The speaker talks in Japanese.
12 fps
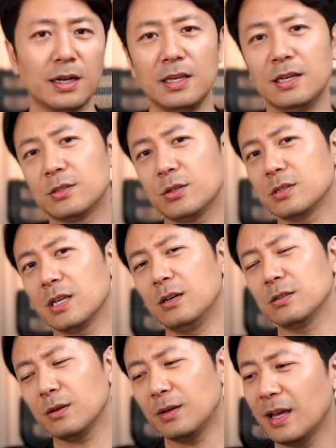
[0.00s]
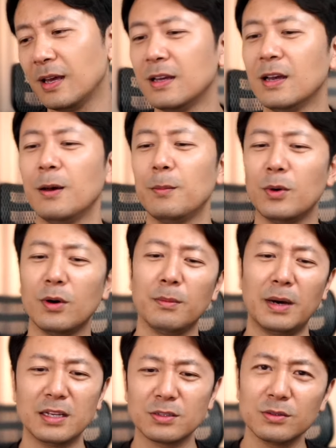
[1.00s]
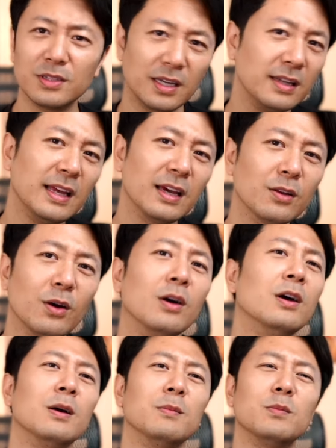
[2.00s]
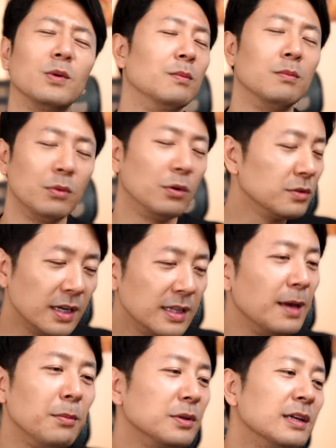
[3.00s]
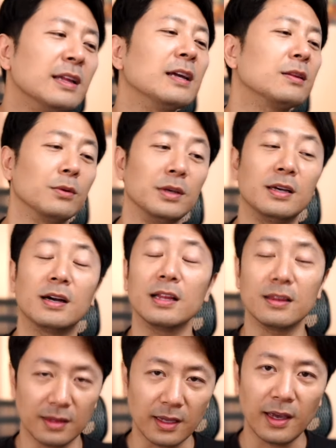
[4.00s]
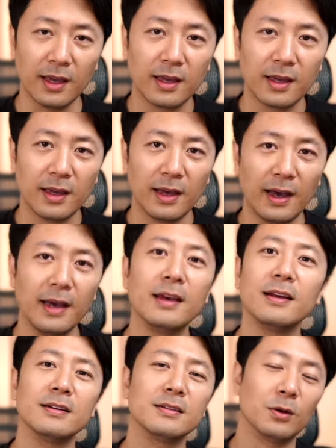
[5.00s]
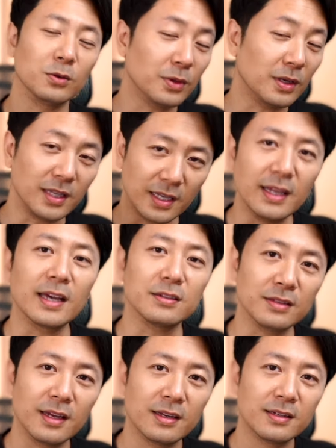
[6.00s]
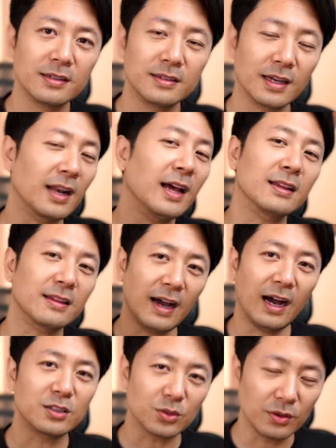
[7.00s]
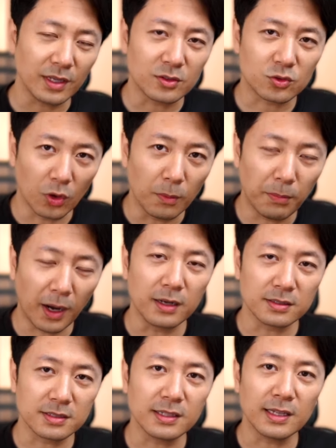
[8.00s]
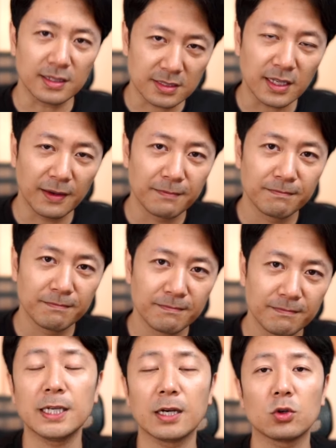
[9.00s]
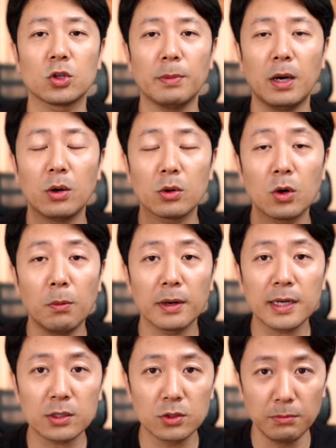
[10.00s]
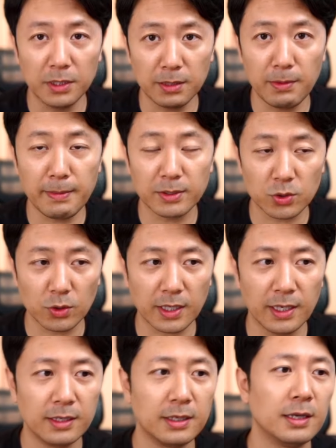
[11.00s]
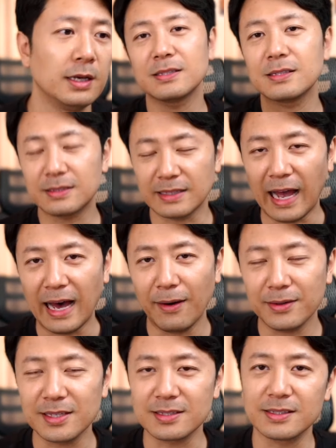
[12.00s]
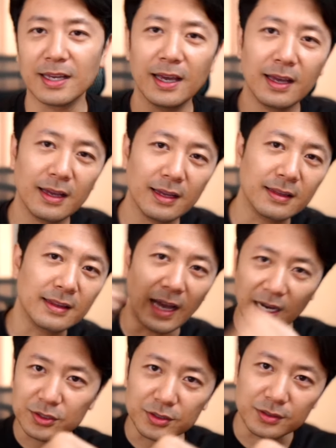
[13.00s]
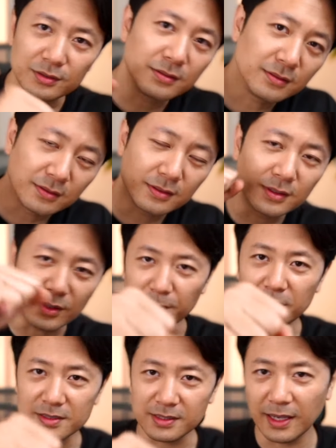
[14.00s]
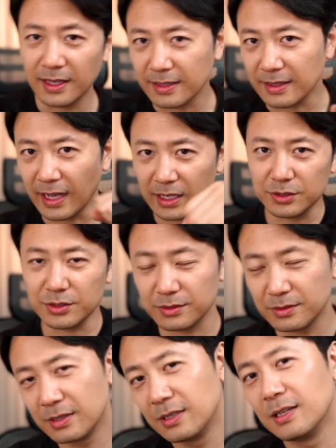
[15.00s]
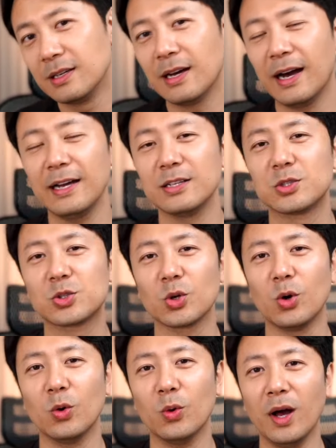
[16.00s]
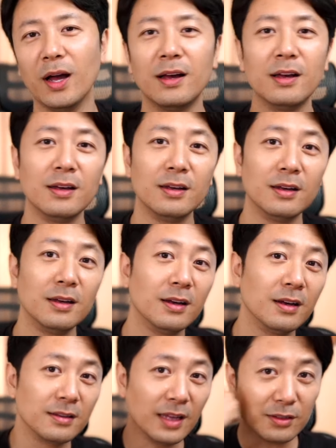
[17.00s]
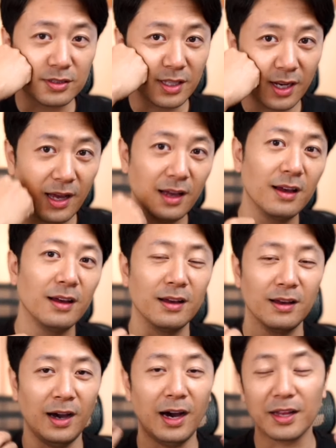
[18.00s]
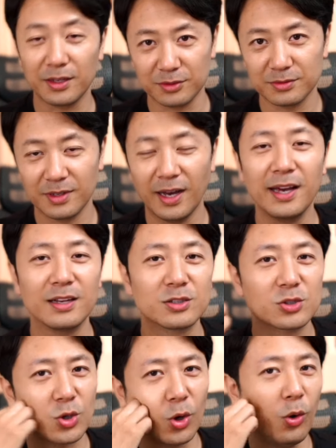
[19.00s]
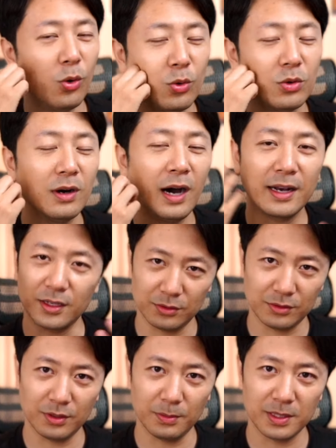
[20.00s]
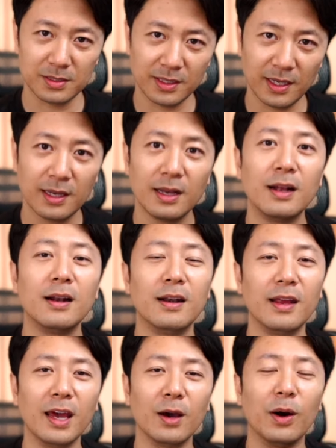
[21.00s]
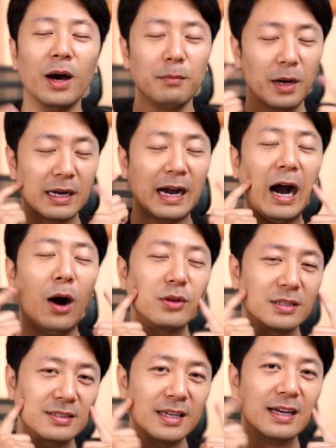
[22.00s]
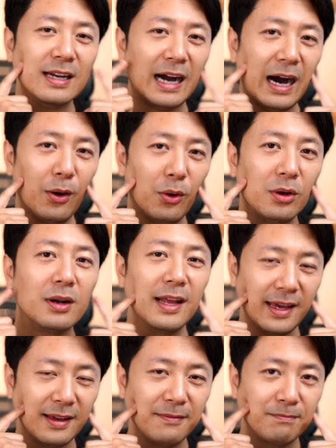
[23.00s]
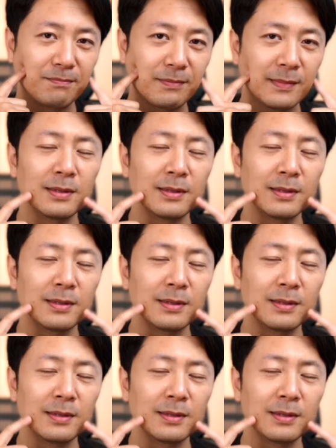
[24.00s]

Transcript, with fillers: 話の中に、蝶さん本当はね、もうマラソンできないけど、もう問題ない問題ないと言い張って、はい。本当はできないけどね。だから、ーチョンパンズなんですね。じゃあ言葉を細かく見てみましょうか。まず、ーはですね、殴るっていう意味ですね。殴る。はい。ジョンは、殴ったら晴れる。はい。肿、腫れるっていう意味ですね。脸は、まあ、顔ですね。顔、脸。